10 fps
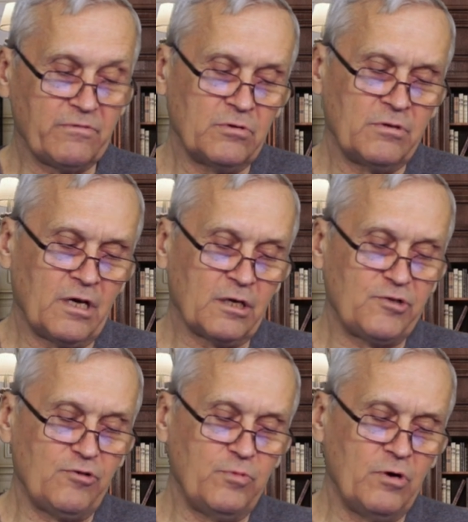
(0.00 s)
Вроде как с
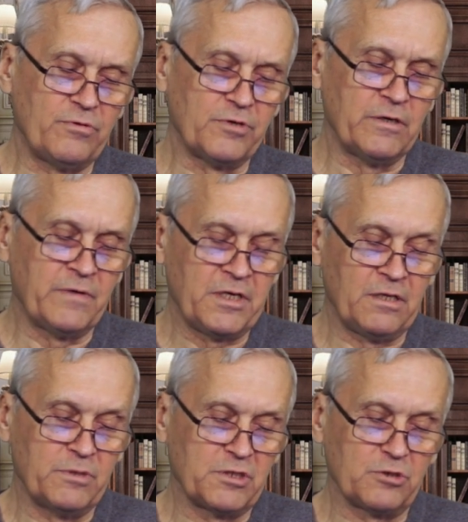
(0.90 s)
любовью говорит
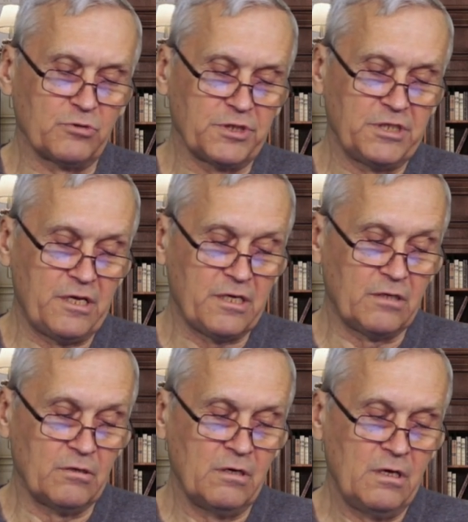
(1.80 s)
без осуждения,
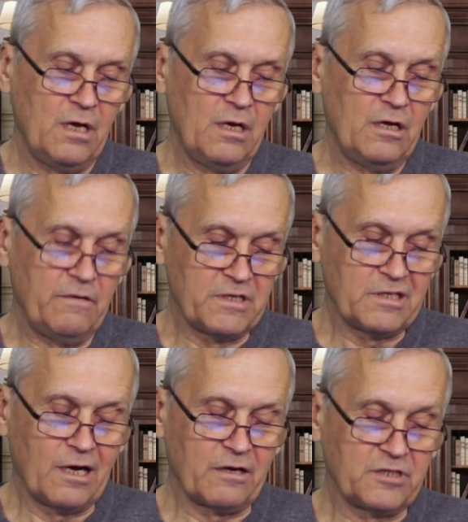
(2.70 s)
но ведь
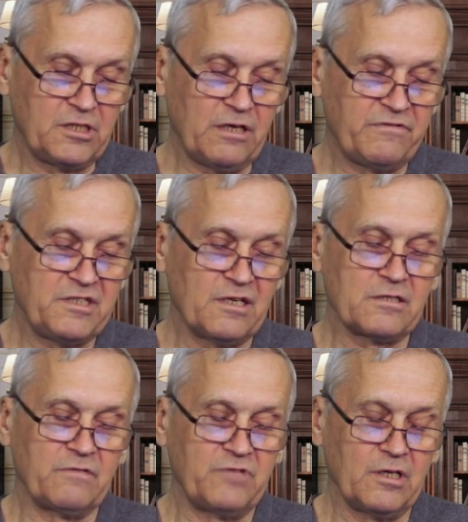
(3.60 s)
как штык в
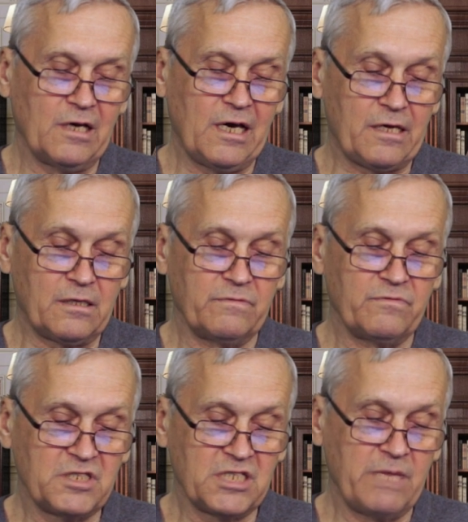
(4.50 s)
сердце втыкает.
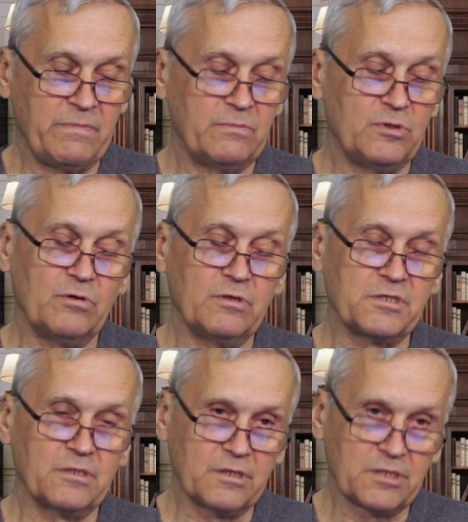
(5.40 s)
Все мы много
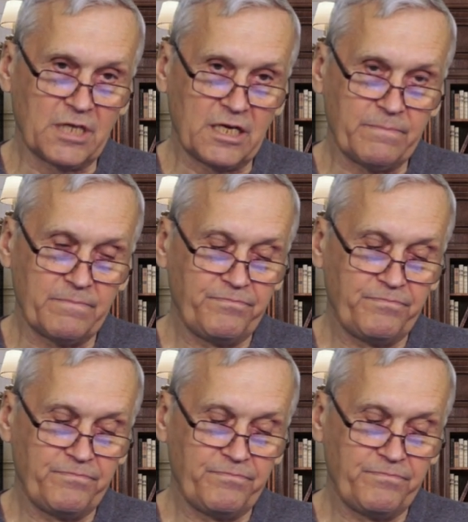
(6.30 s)
согрешаем.